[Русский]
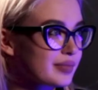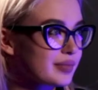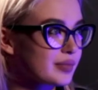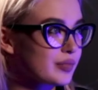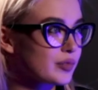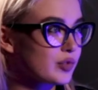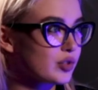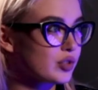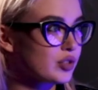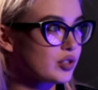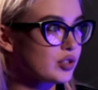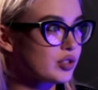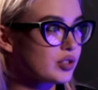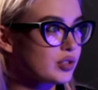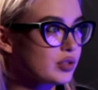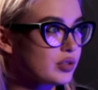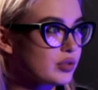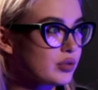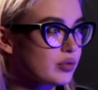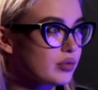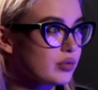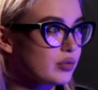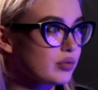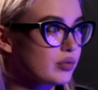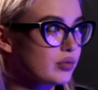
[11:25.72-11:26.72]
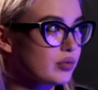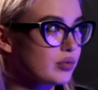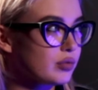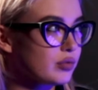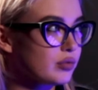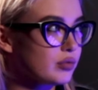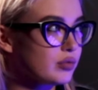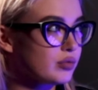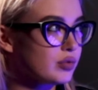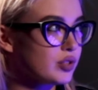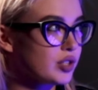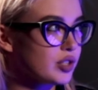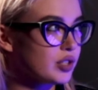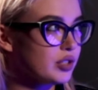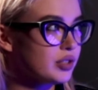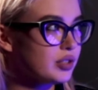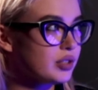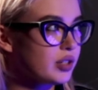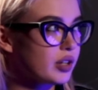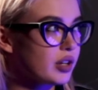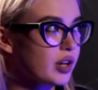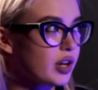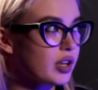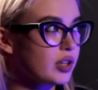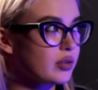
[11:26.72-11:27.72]
То есть у тебя есть
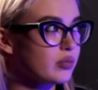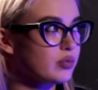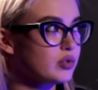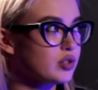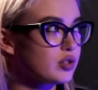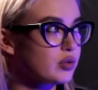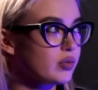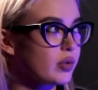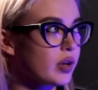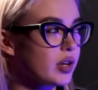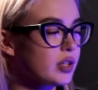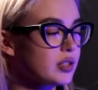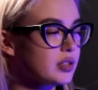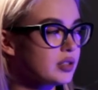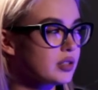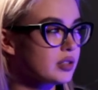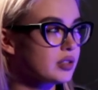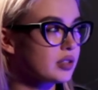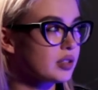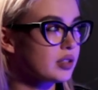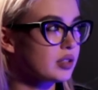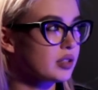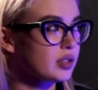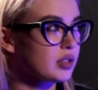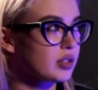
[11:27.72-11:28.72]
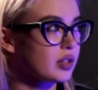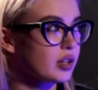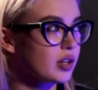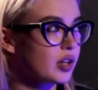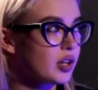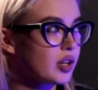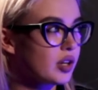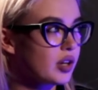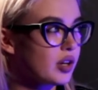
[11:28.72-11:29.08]
какая-нибудь ситуация, где ты